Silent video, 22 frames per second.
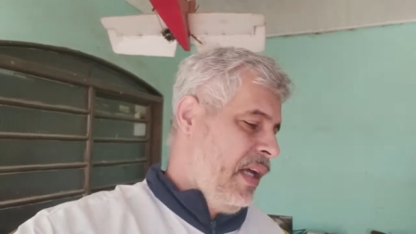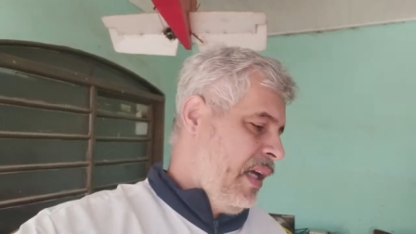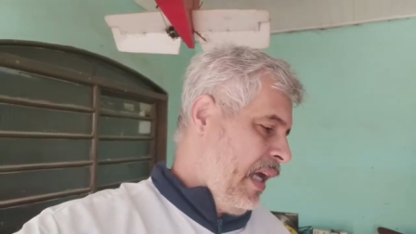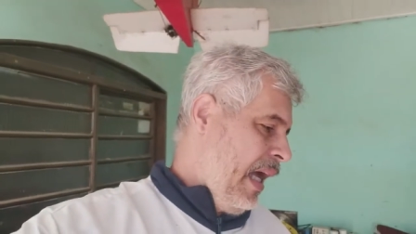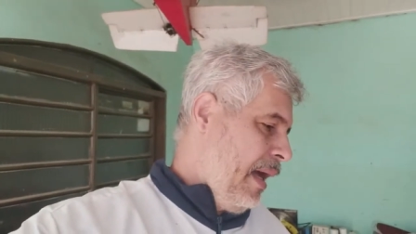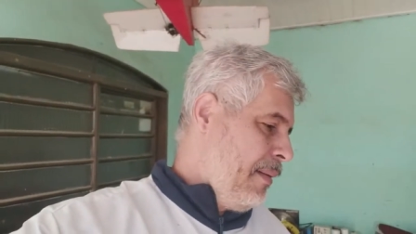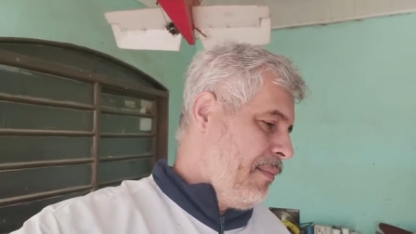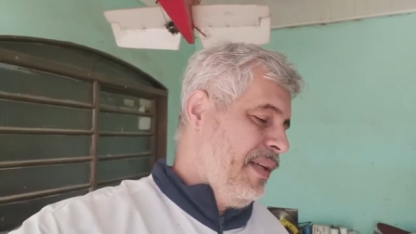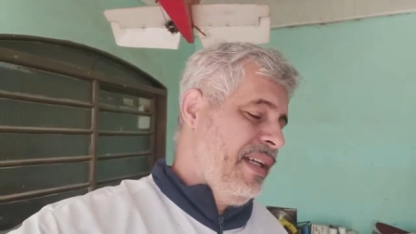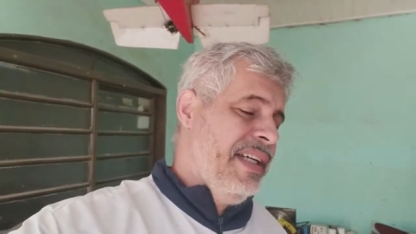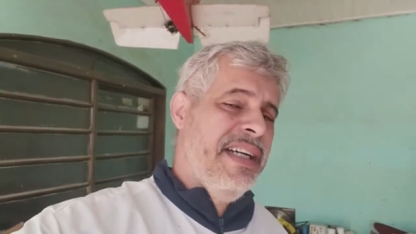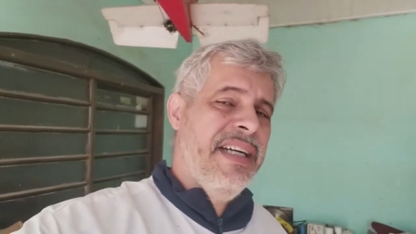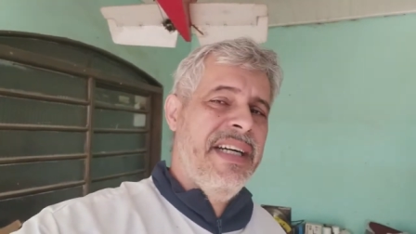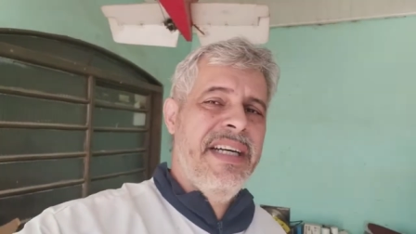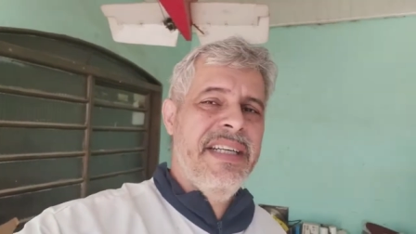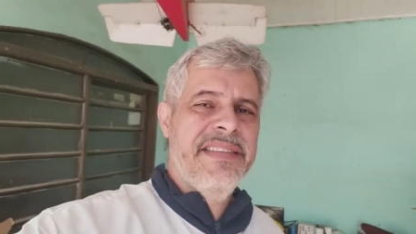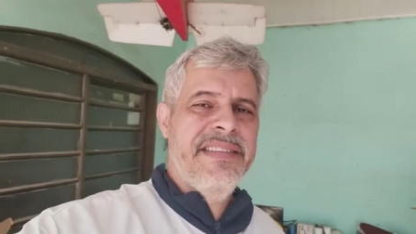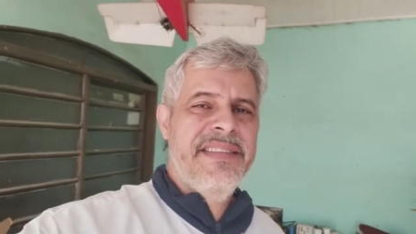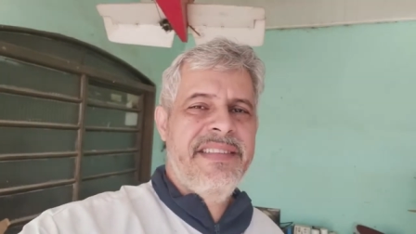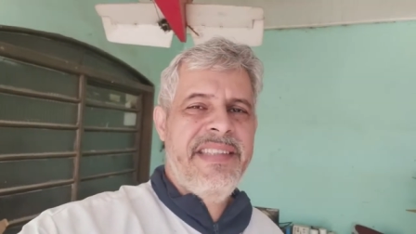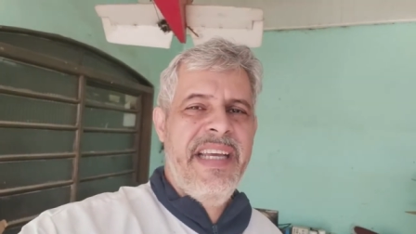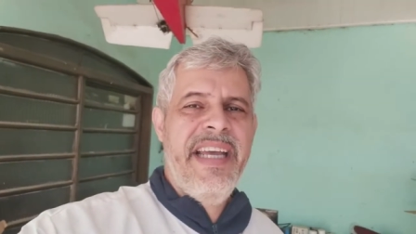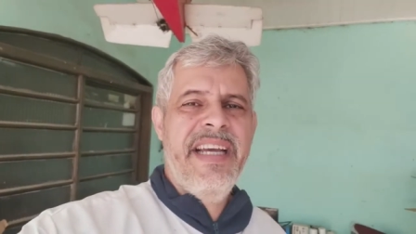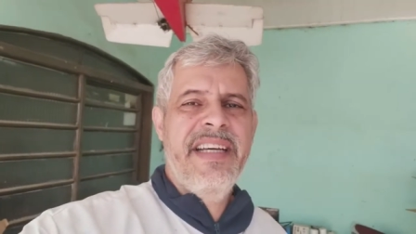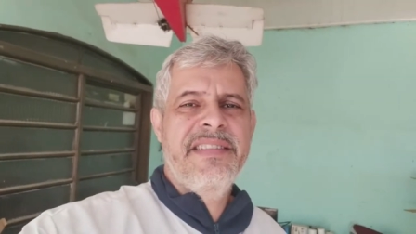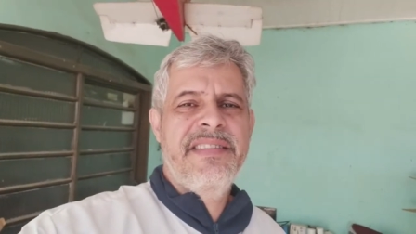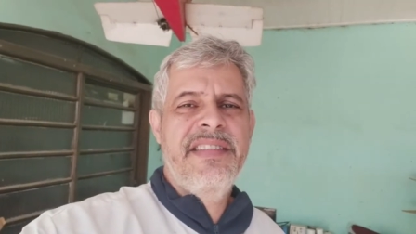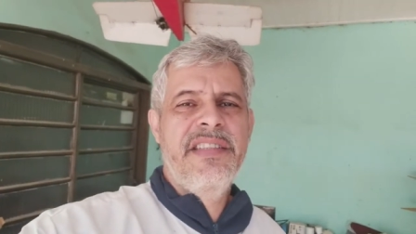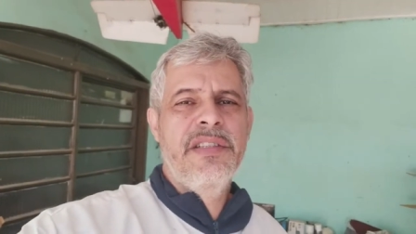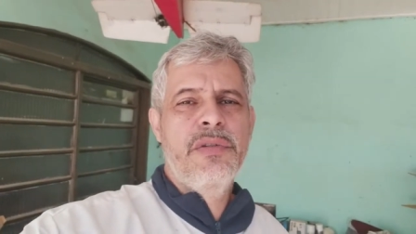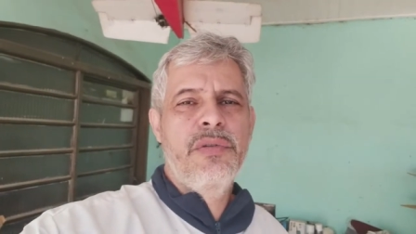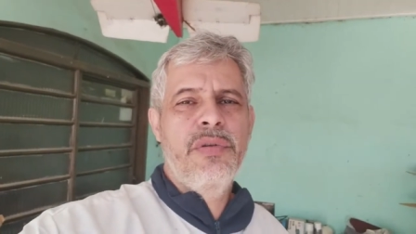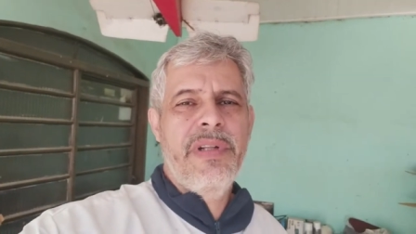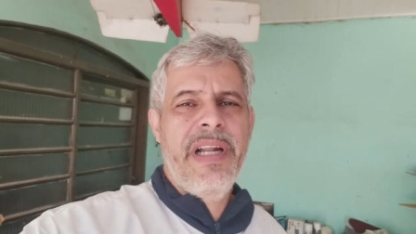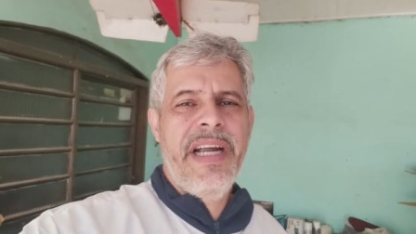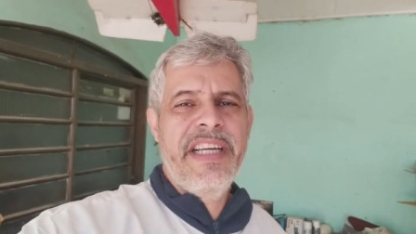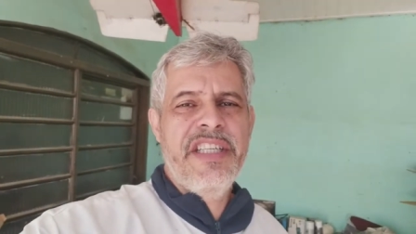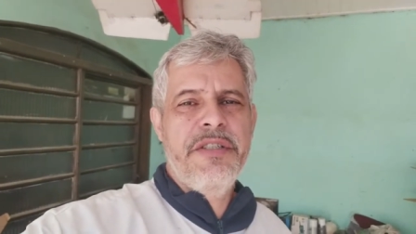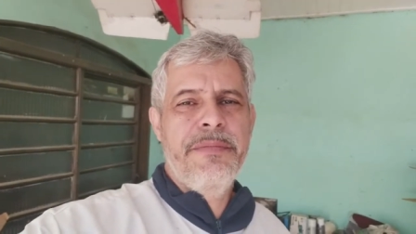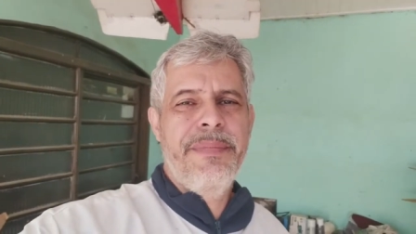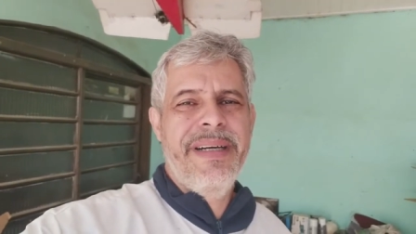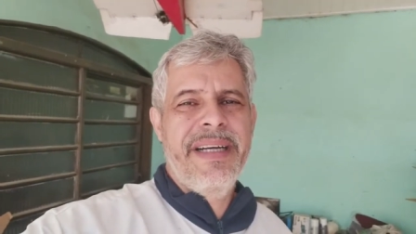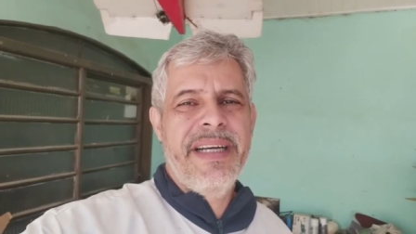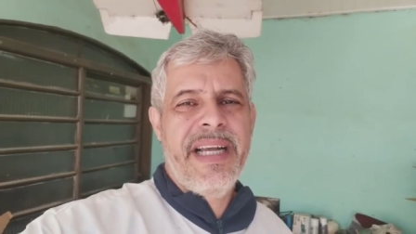A minha serra circular
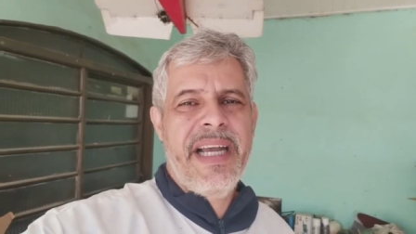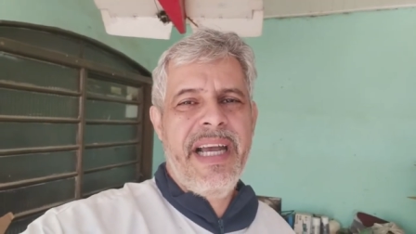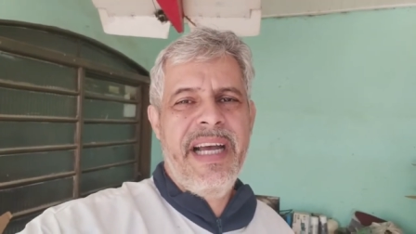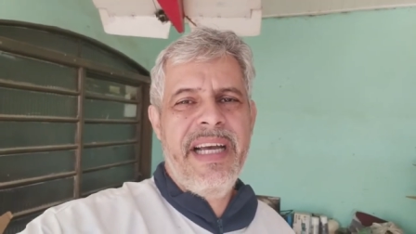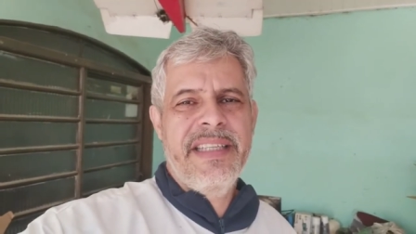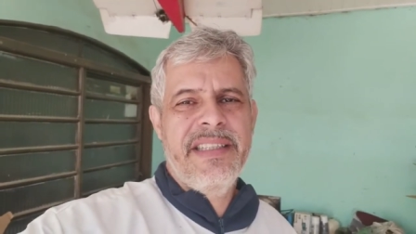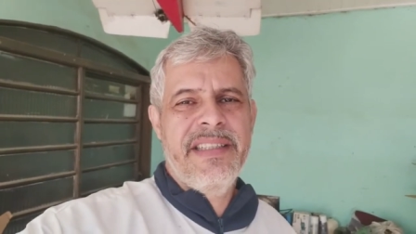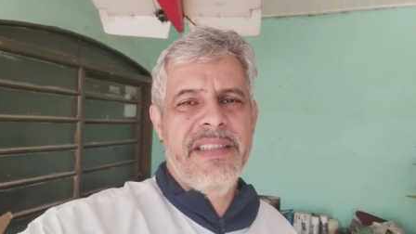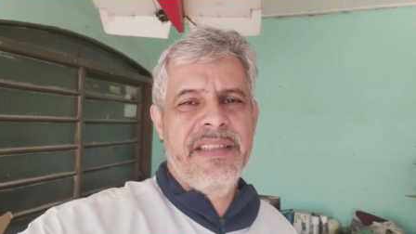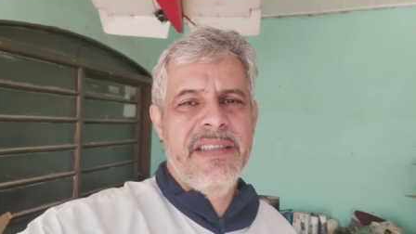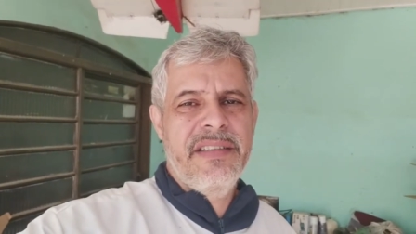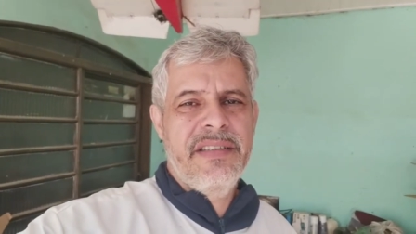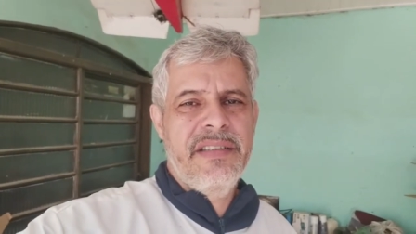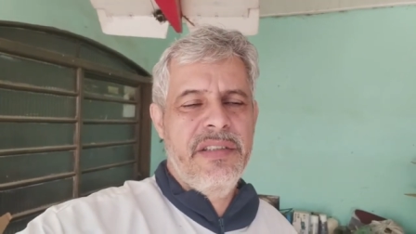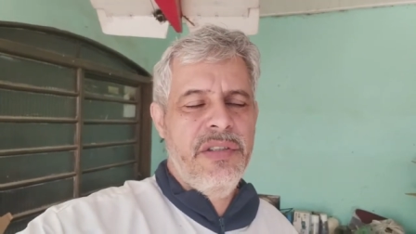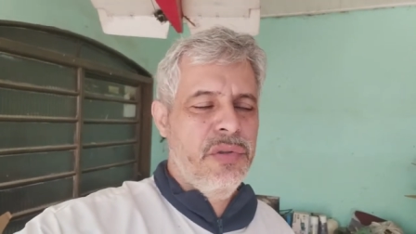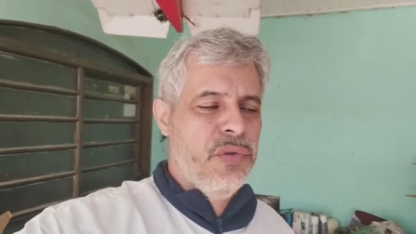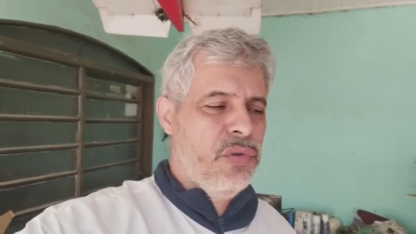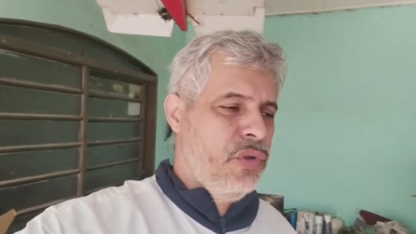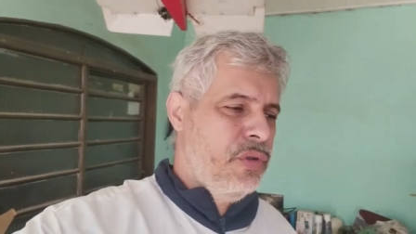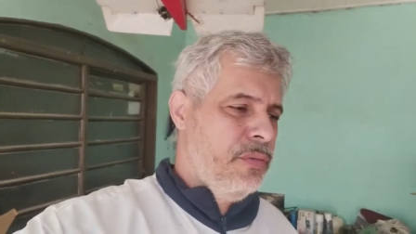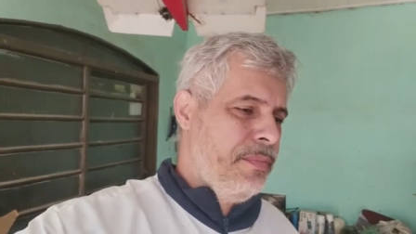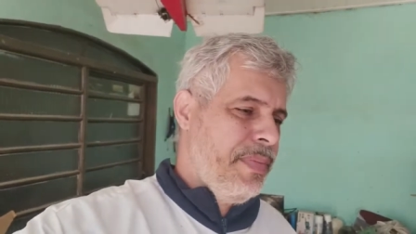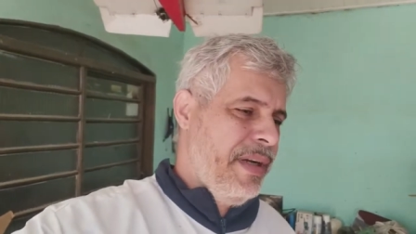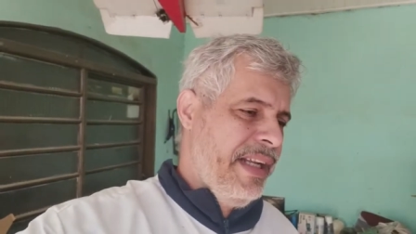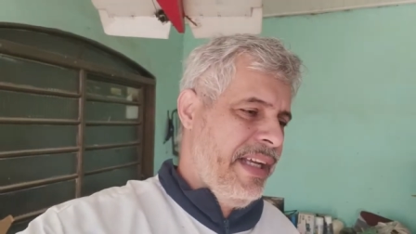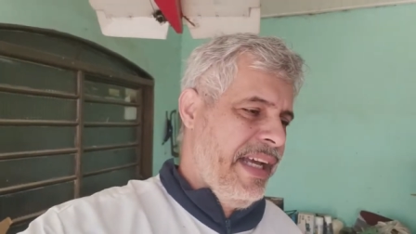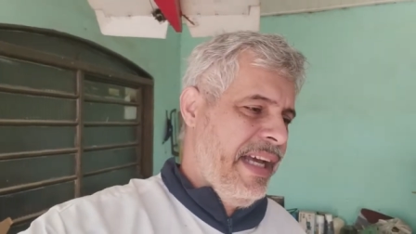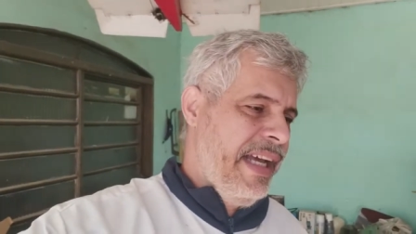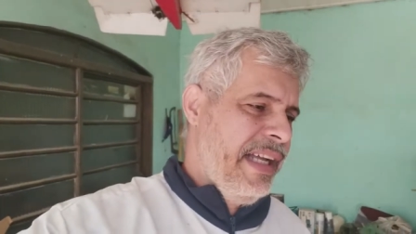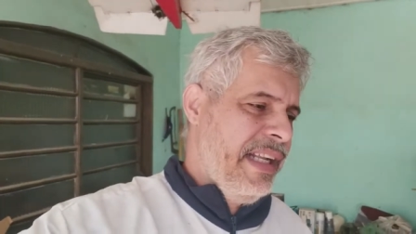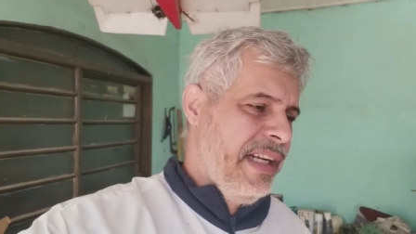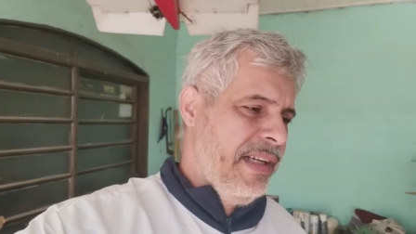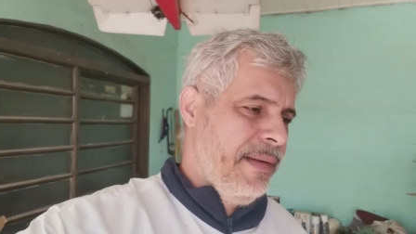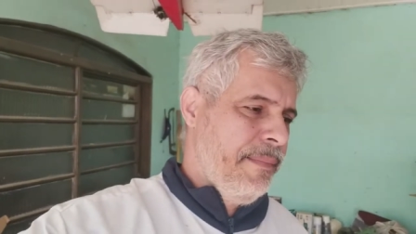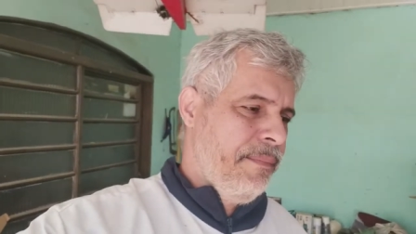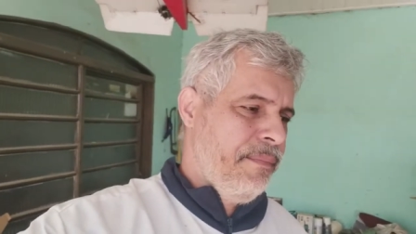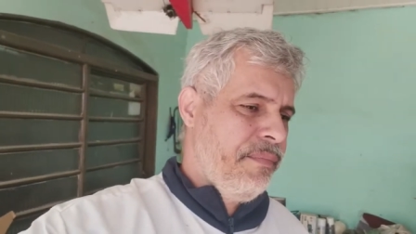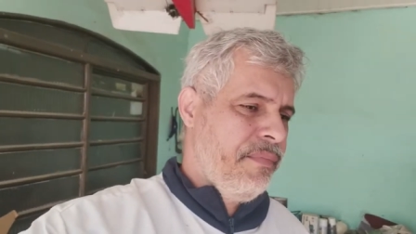de bancada, eu comprei ela